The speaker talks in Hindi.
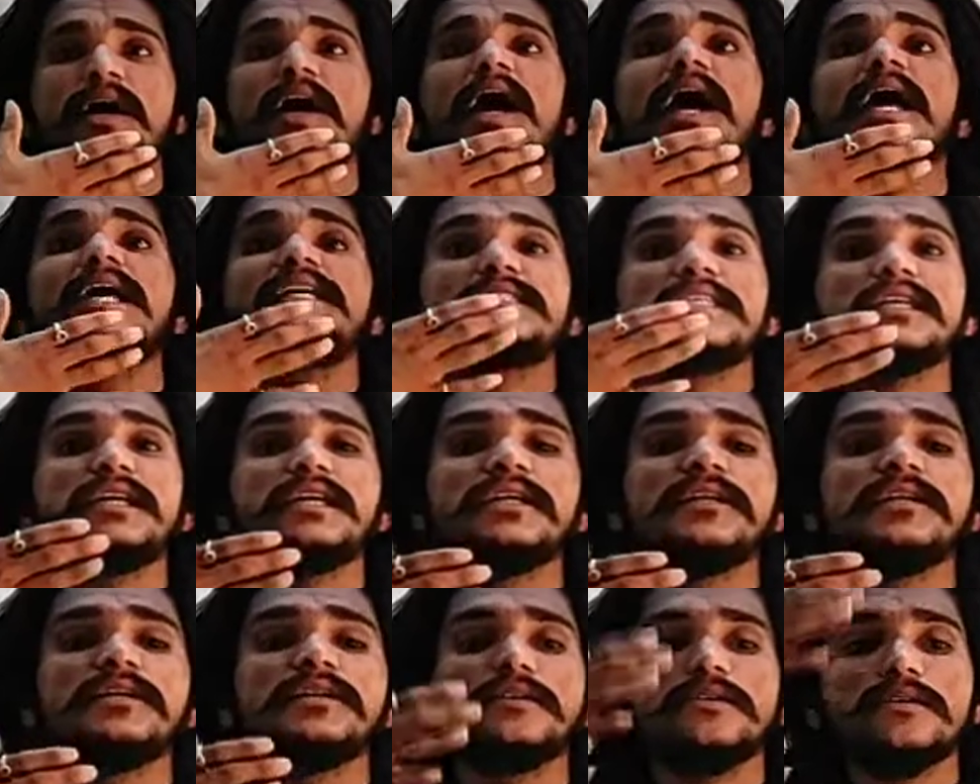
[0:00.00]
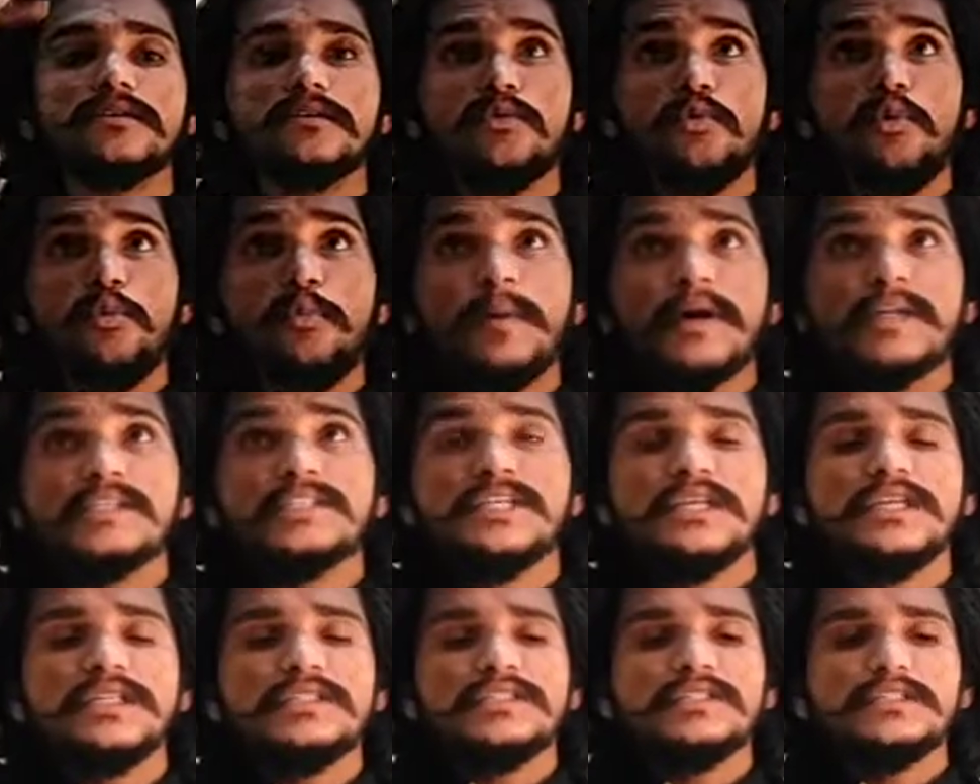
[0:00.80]
में ऐसे ऊपर
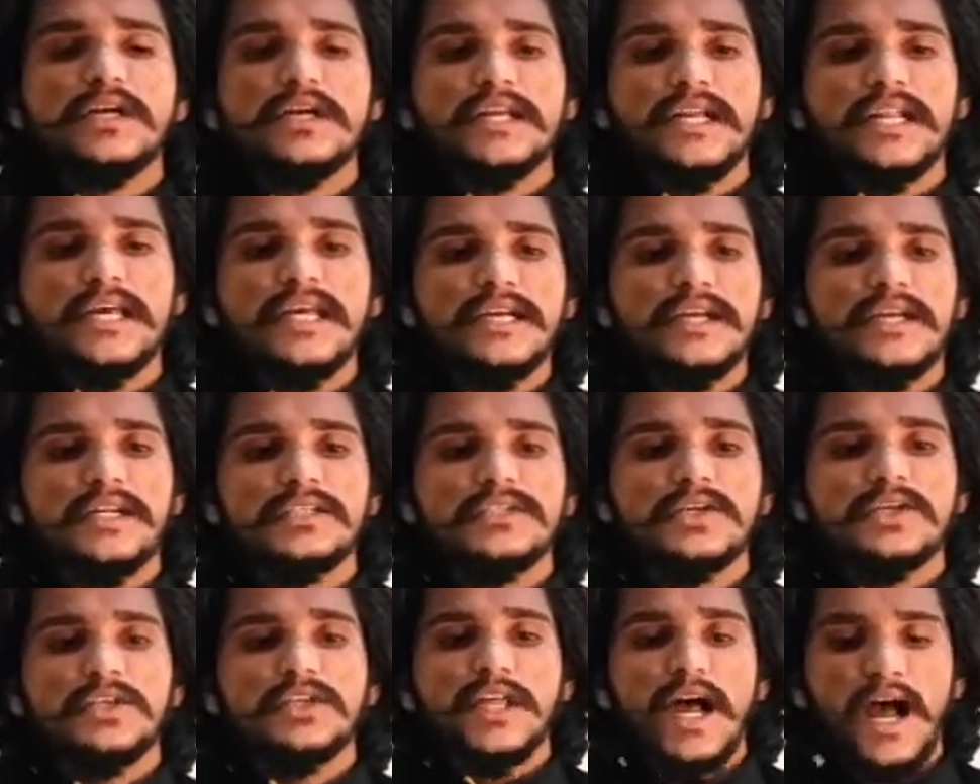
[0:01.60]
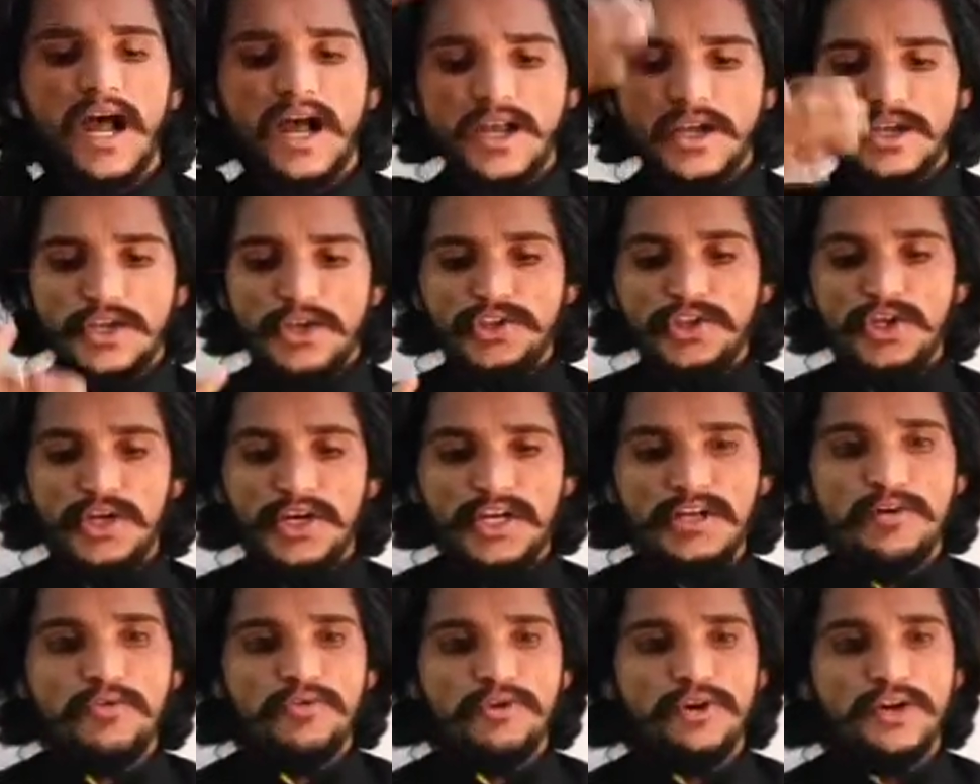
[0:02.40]
से सक नहीं कर सकता
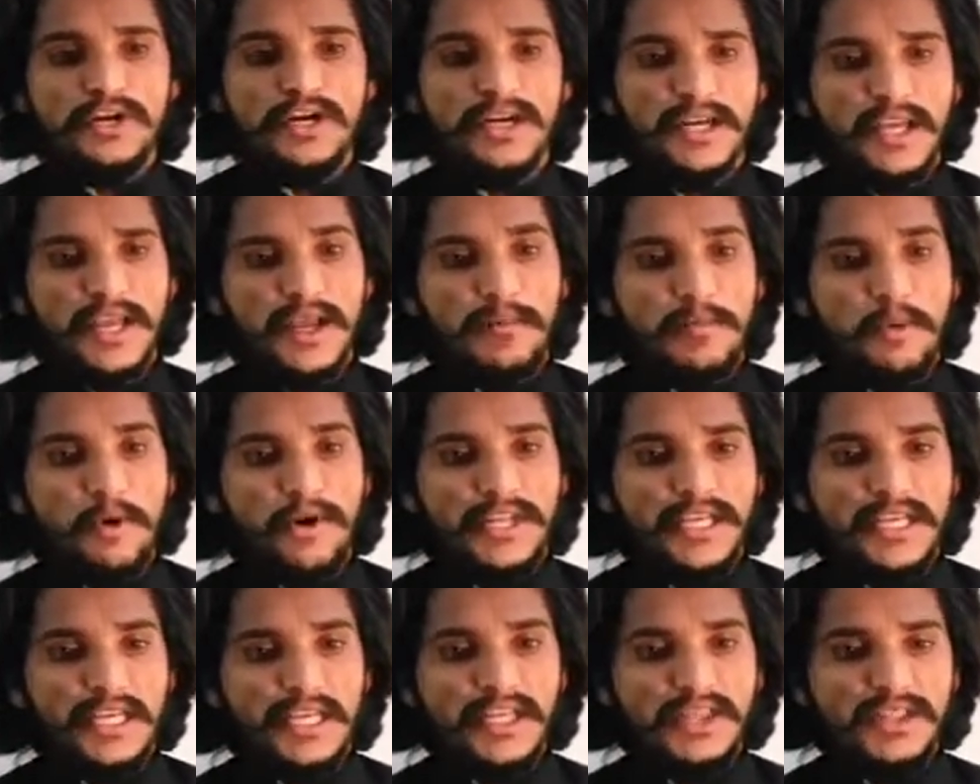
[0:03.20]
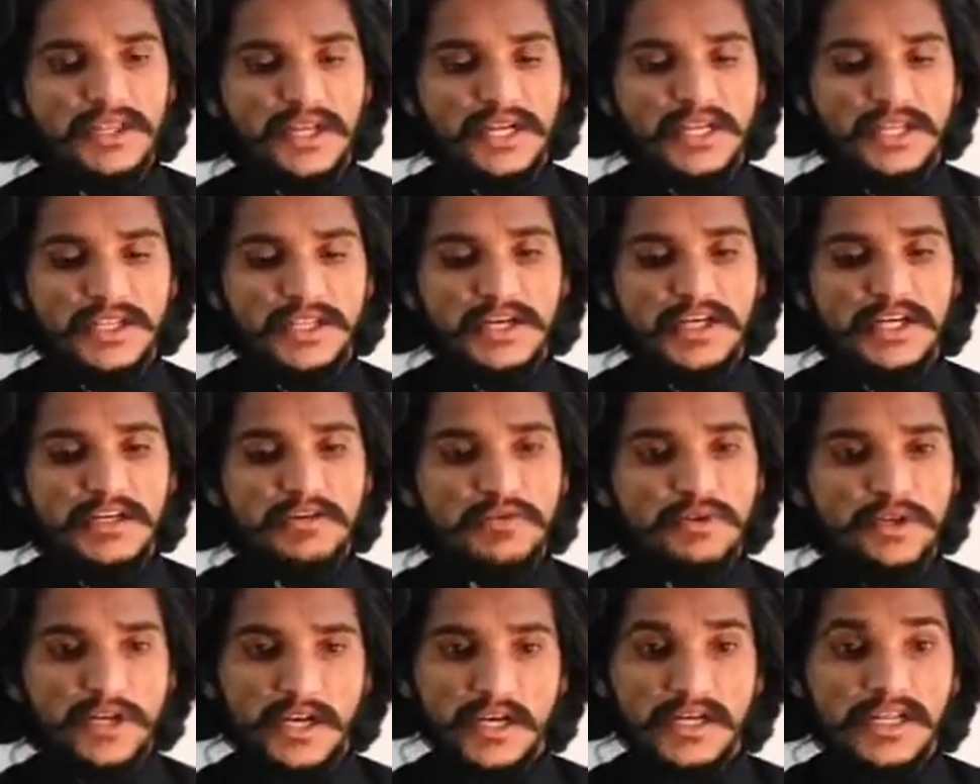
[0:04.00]
इधर न्यूट्रिएंट है बॉडी के अंदर इधर
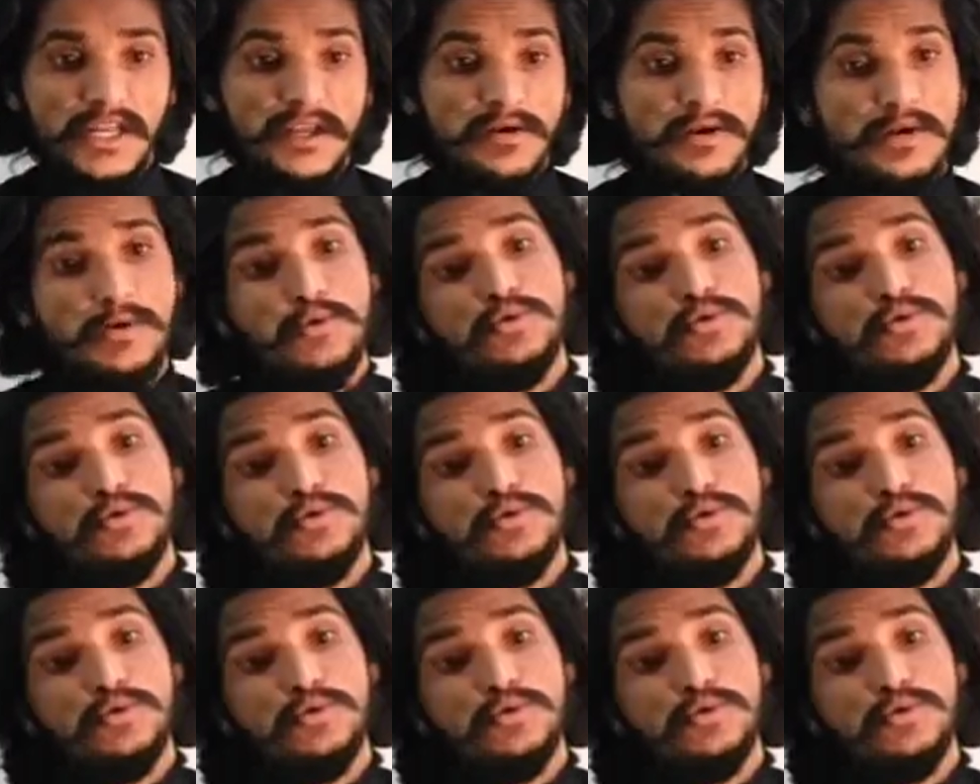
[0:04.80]
न्यूट्रिएंट है